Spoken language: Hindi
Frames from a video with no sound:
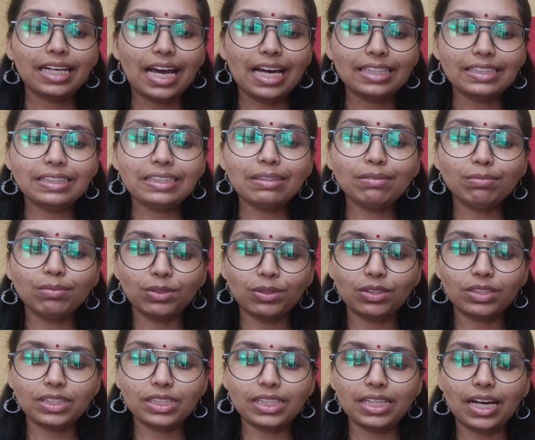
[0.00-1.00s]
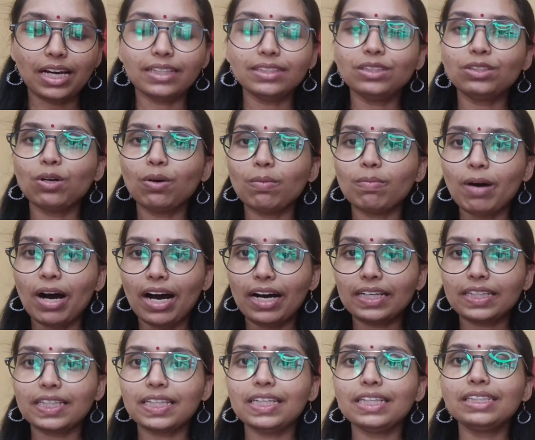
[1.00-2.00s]
ऐसी मूर्तियां
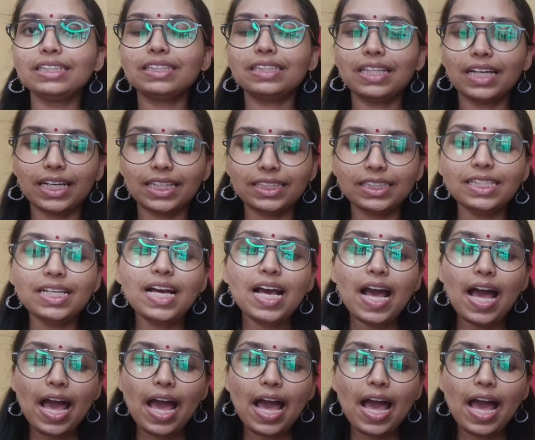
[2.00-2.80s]
सौभाग्य धन